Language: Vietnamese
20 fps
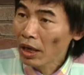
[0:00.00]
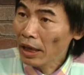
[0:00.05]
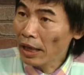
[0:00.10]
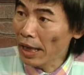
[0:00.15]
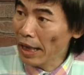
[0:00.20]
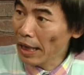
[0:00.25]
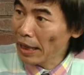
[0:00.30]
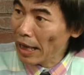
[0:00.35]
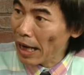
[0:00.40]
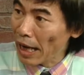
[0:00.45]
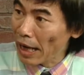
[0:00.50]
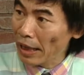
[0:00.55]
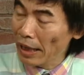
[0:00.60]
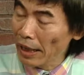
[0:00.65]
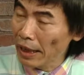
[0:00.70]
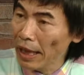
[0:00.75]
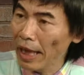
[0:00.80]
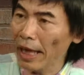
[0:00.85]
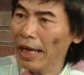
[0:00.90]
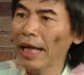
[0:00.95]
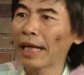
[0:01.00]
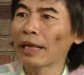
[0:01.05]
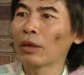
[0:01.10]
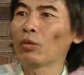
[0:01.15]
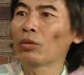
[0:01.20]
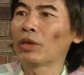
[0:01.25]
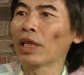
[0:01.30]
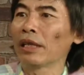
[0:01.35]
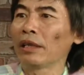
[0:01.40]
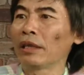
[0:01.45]
kể cả lý lẽ anh
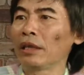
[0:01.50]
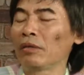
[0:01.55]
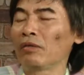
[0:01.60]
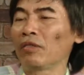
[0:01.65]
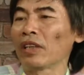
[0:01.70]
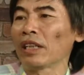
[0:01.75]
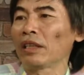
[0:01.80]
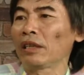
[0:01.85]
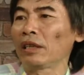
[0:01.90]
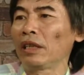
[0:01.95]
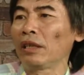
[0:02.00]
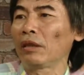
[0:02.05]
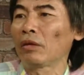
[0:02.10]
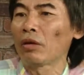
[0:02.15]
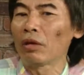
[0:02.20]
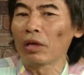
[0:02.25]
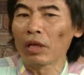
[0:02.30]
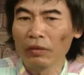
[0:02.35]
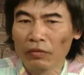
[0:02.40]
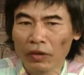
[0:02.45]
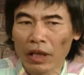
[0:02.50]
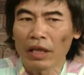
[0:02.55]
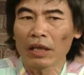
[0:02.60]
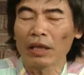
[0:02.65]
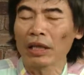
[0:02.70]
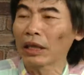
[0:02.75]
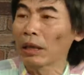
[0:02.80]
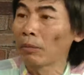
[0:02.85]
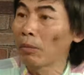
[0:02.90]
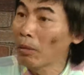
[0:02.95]
cũng chết chứ không phải chỉ có cái việc
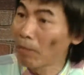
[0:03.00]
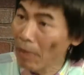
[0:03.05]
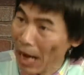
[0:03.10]
người ta bất